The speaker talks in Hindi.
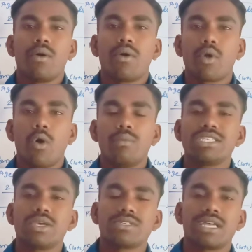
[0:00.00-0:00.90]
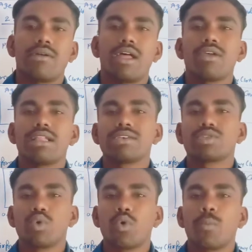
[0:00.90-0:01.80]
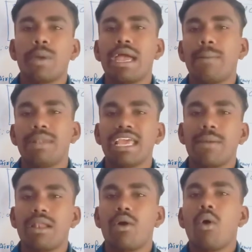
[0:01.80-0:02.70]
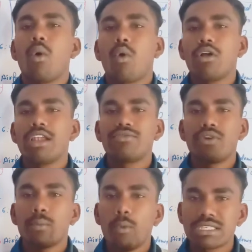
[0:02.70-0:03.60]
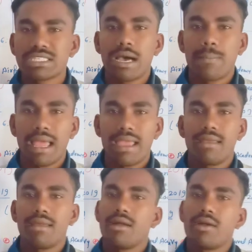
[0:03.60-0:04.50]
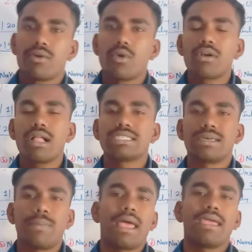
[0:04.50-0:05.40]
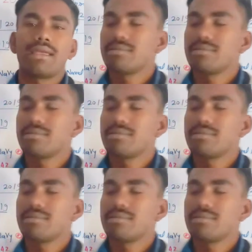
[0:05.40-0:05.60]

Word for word: और ओ बी सी और जनरल वालों के लिए सौ रुपये अप्लीकेबल ओनली फॉर बॉयज़ अप्लाई नॉट गर्ल्स अप्लाई